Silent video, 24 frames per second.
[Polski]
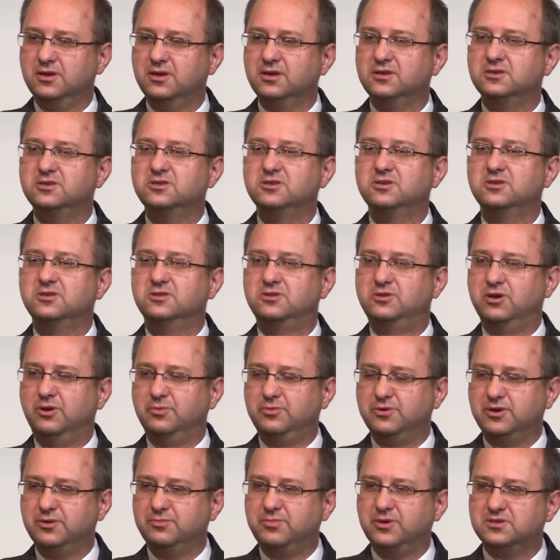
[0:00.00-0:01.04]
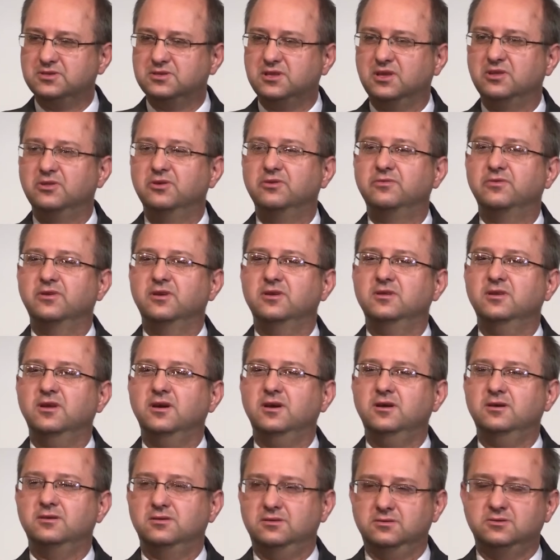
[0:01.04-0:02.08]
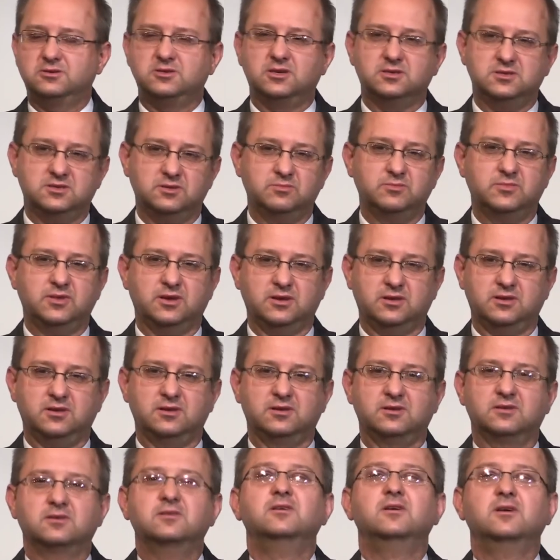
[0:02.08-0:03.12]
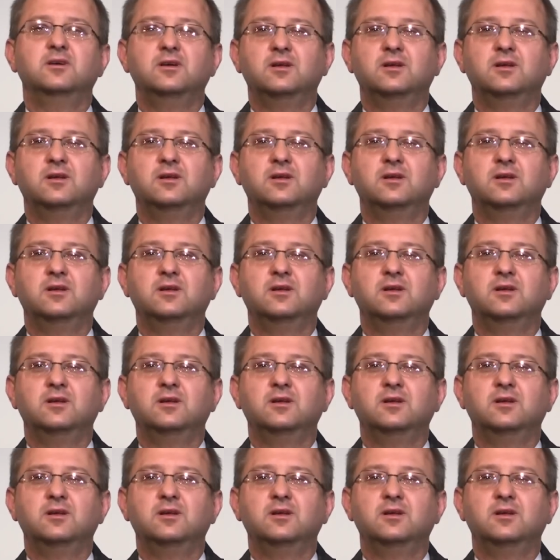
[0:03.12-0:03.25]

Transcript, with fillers: chęci, dobre postanowienia, o czasem takie